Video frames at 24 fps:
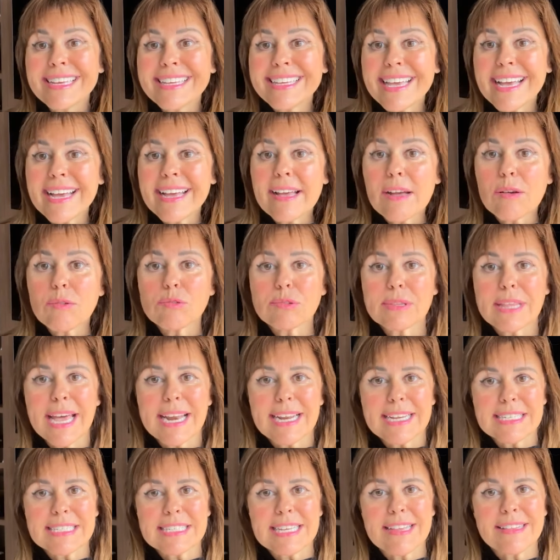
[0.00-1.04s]
y ejecutar
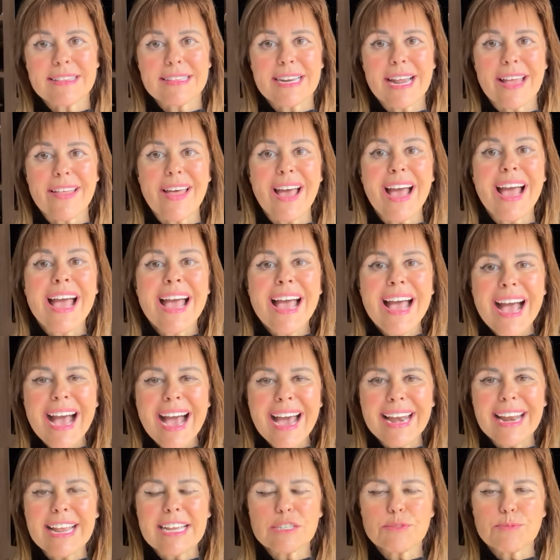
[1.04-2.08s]
esa entrada
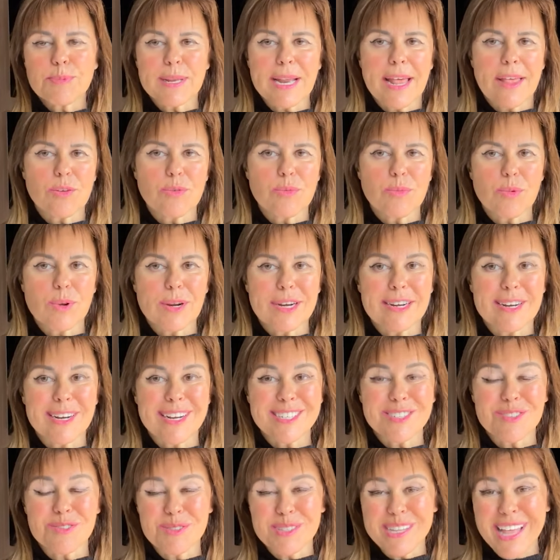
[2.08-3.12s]
a la espera de un buen
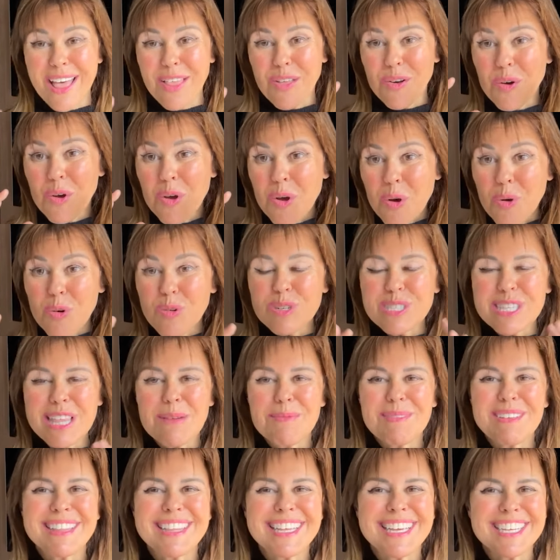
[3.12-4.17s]
resultado.
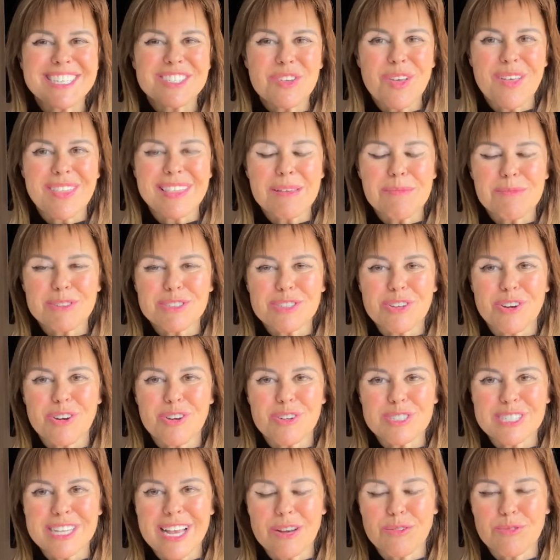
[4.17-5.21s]
Justamente eso hacemos con
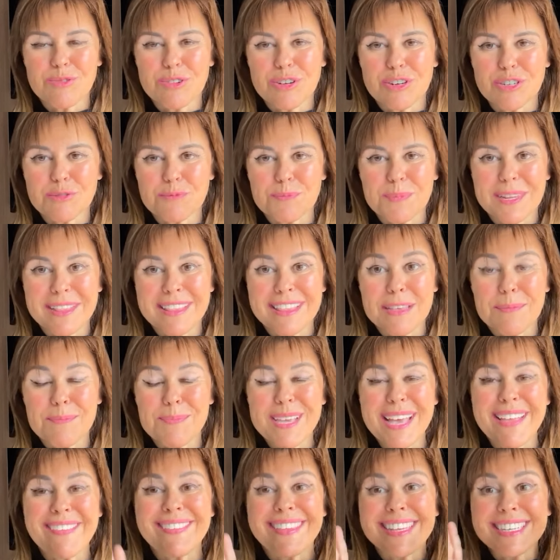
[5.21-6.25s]
los alumnos
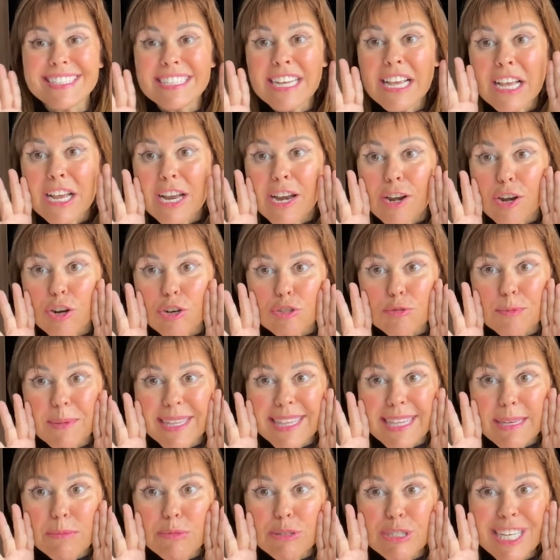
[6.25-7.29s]
principiantes, los
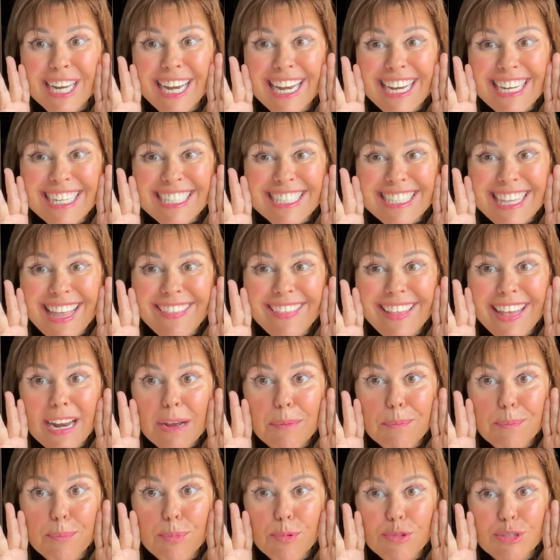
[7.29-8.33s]
metemos en el
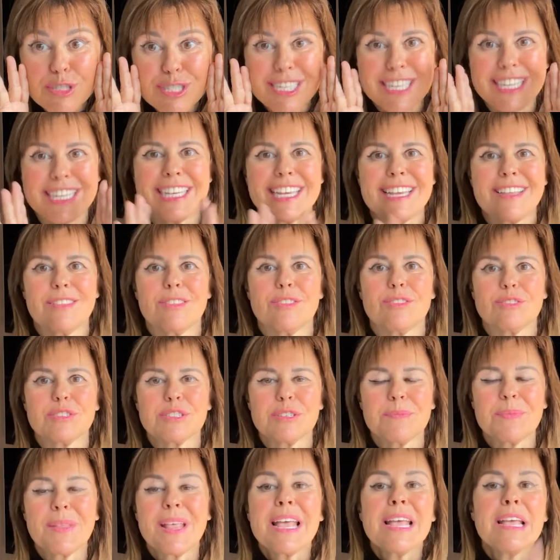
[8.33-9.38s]
Standard Poor's
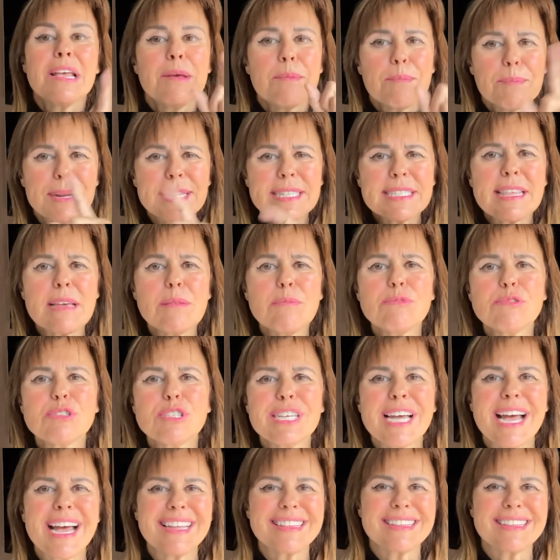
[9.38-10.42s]
500. Presta mucha